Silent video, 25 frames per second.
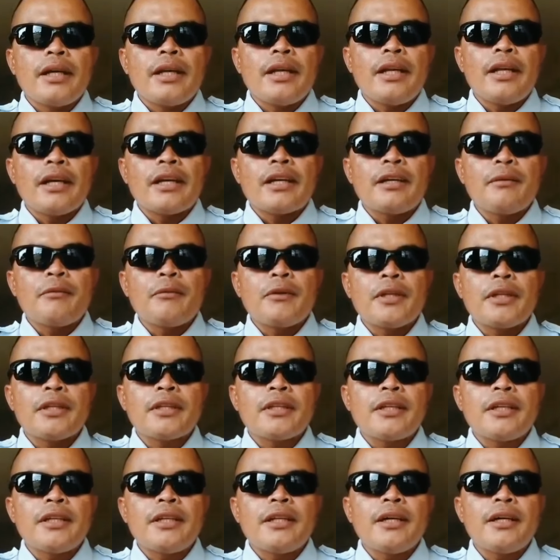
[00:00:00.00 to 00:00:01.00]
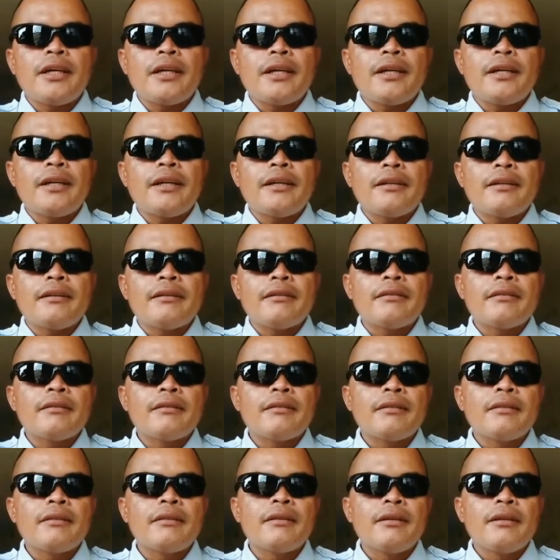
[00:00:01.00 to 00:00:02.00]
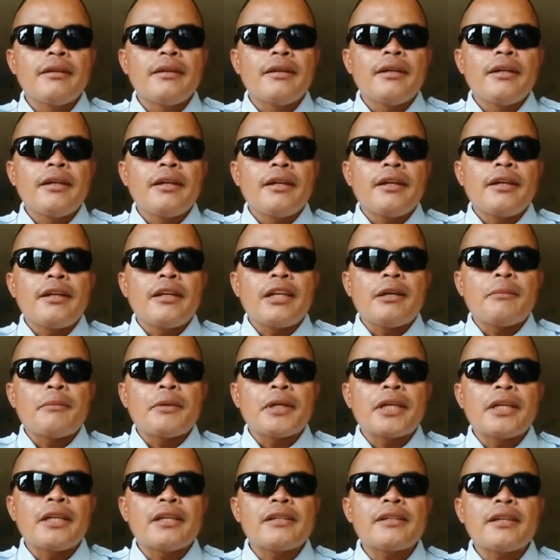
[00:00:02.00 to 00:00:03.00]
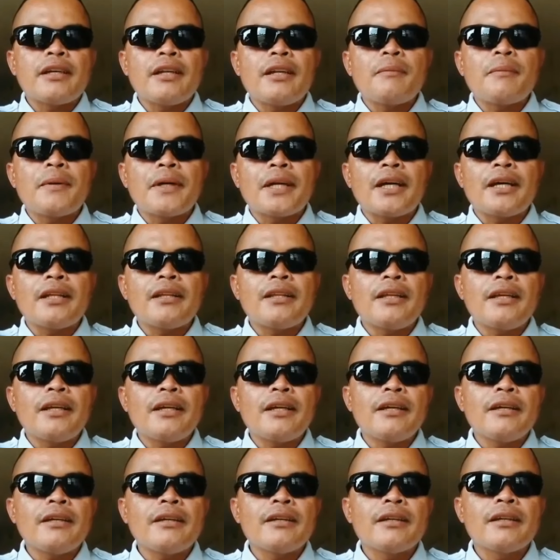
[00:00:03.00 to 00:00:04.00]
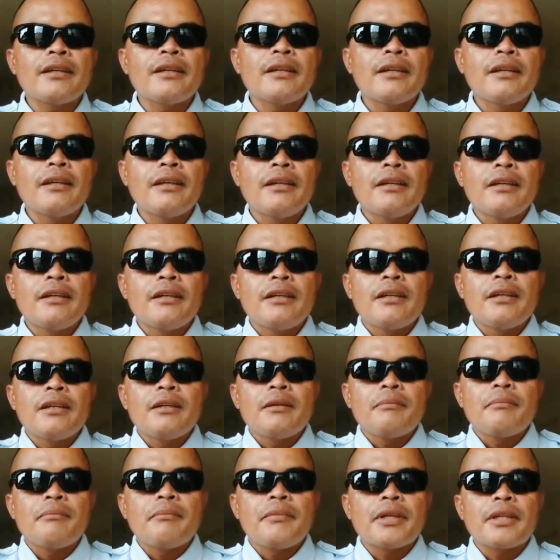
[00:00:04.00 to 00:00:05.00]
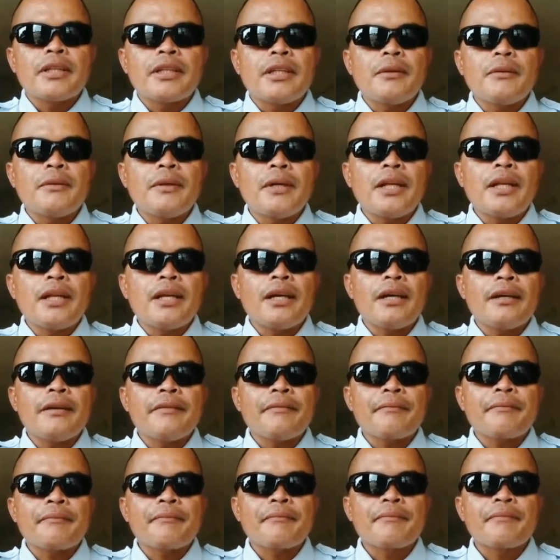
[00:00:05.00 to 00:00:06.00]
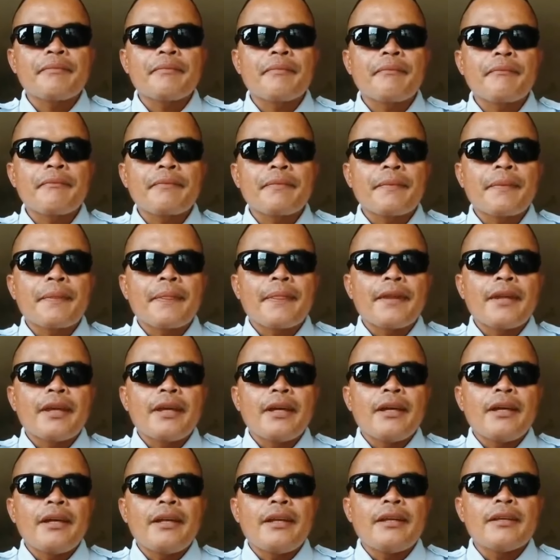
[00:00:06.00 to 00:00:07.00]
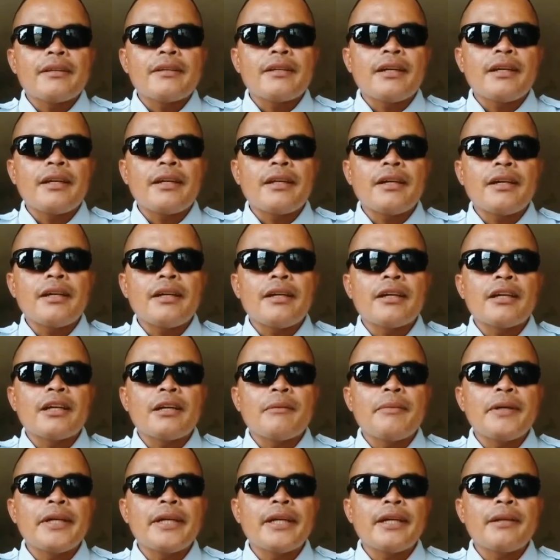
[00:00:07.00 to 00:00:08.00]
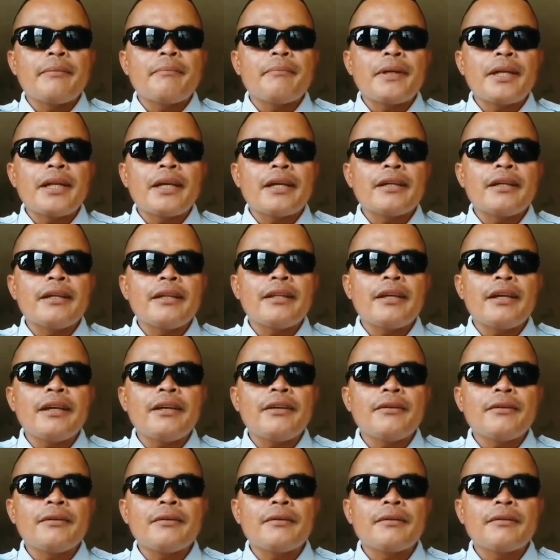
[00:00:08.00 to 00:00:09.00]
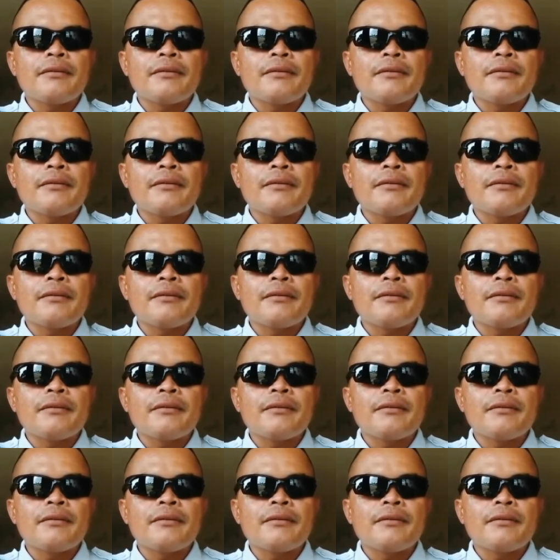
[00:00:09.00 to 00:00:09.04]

lagi mo lang tandaan na magdasal parati magtiwala na sana gabayan palagi tayo